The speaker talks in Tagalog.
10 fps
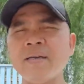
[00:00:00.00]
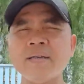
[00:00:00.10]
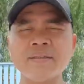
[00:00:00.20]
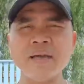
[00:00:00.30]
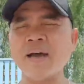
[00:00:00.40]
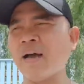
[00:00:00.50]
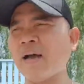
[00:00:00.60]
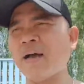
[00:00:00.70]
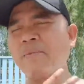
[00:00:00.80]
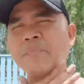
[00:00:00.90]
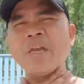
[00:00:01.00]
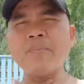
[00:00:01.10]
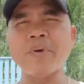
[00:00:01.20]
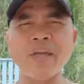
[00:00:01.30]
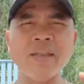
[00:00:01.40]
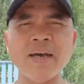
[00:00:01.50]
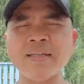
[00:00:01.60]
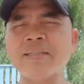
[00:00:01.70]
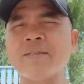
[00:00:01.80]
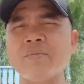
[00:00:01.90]
sa
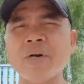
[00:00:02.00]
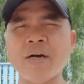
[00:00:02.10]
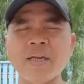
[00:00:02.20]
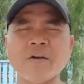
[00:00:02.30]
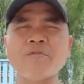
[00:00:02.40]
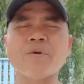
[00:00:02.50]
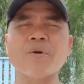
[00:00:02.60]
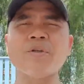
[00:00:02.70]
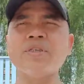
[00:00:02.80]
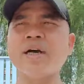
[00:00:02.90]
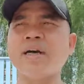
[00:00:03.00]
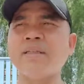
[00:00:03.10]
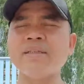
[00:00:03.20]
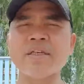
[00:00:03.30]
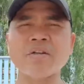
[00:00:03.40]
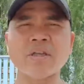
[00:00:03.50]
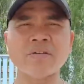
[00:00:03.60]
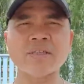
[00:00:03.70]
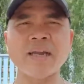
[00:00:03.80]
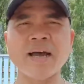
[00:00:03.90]
Pilipinas mga nag for good dyan shout
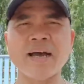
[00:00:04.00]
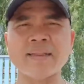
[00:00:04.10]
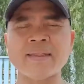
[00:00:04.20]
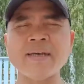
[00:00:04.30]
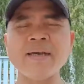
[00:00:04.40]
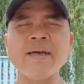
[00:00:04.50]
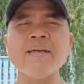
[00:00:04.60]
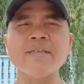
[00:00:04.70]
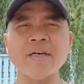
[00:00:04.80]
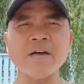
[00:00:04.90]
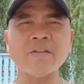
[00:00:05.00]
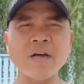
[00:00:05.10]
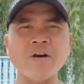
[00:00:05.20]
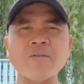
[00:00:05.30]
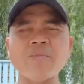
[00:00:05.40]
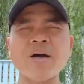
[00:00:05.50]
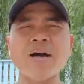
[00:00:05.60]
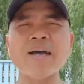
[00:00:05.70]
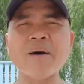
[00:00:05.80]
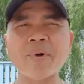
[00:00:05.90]
out sa lahat shout out
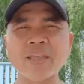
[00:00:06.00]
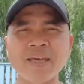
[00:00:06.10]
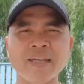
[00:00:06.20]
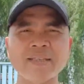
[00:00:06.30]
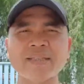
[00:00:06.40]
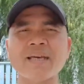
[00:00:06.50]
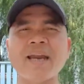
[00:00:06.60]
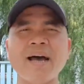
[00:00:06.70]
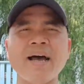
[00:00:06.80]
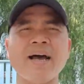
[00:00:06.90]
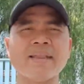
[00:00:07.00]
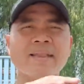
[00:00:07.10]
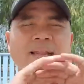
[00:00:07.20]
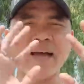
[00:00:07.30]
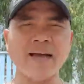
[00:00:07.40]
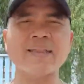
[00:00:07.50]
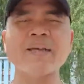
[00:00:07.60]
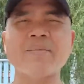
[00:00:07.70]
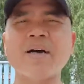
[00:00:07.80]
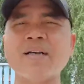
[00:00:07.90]
mga kalapatid sa lahat lahat ng mga